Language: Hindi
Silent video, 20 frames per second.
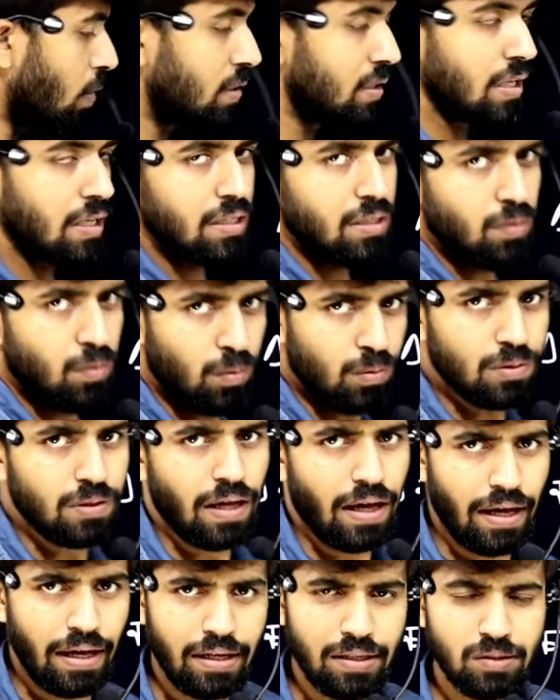और यही
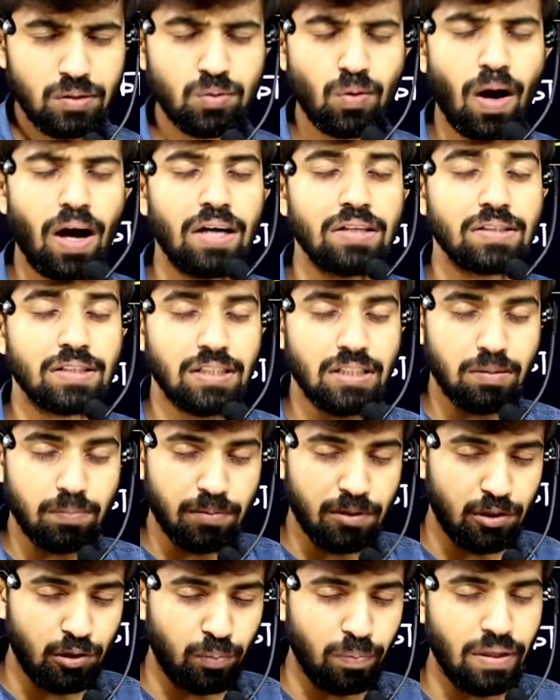होता है जो आज के इस
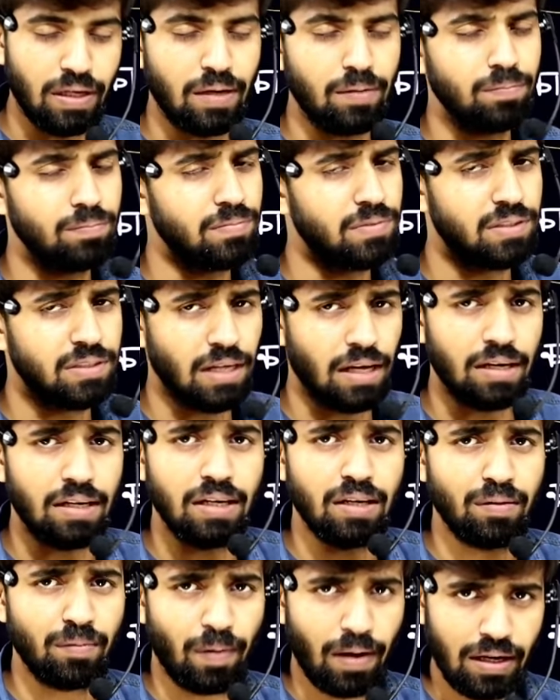वीडियो में हम
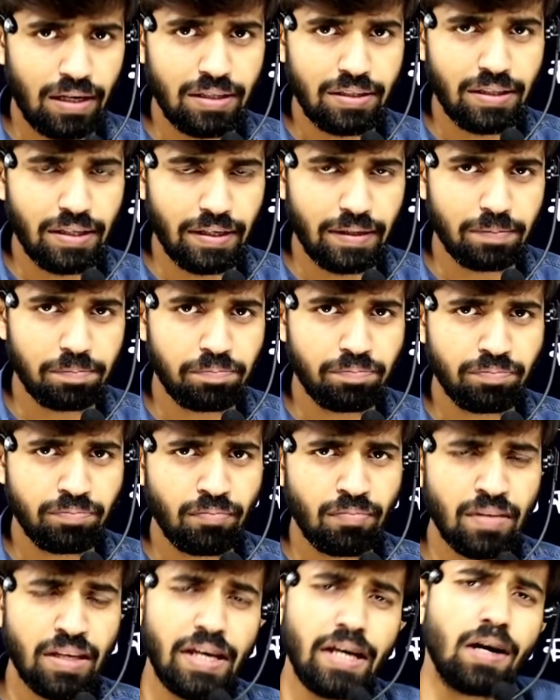जानने वाले थे
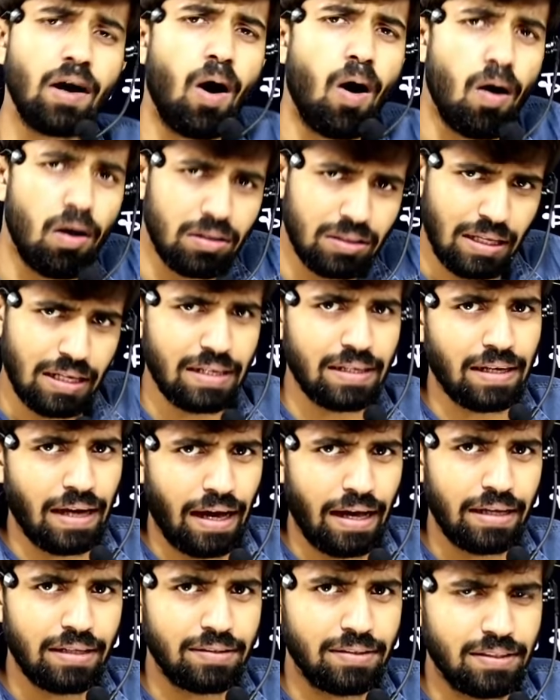एक और
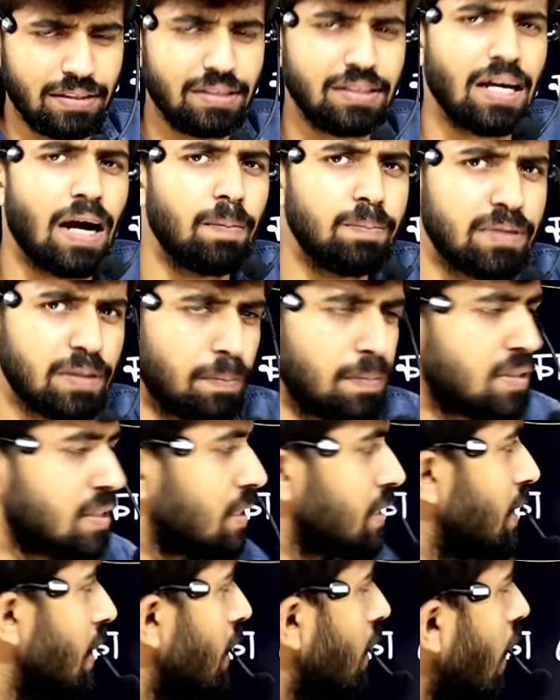तरीका है जिससे आप समझ
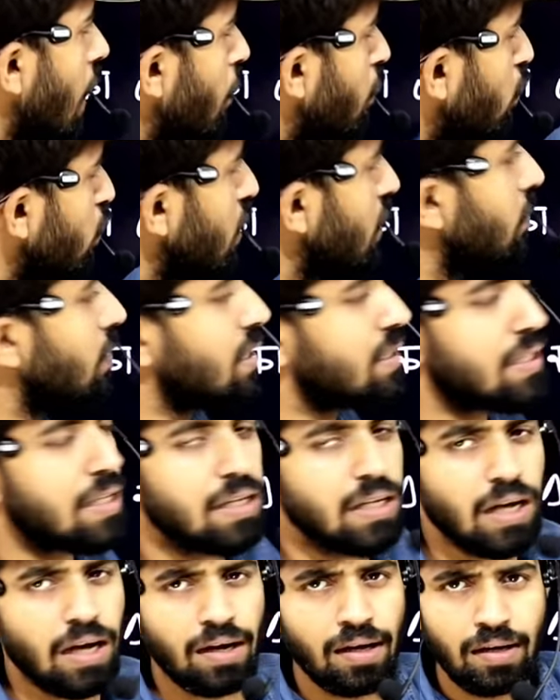सकते हैं अगर आपको ये वाला
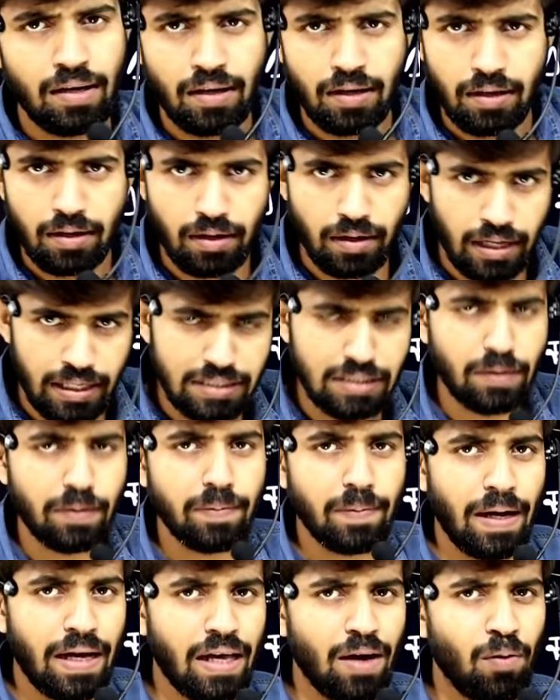तरीका नहीं
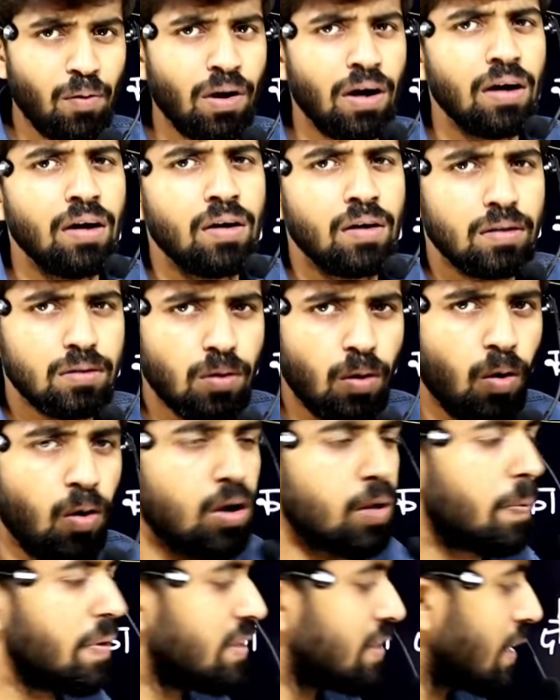समझ में आया होगा तो
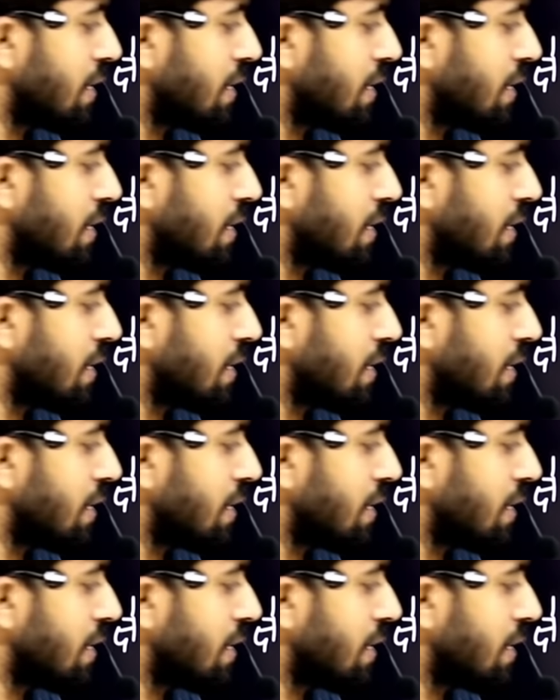और भी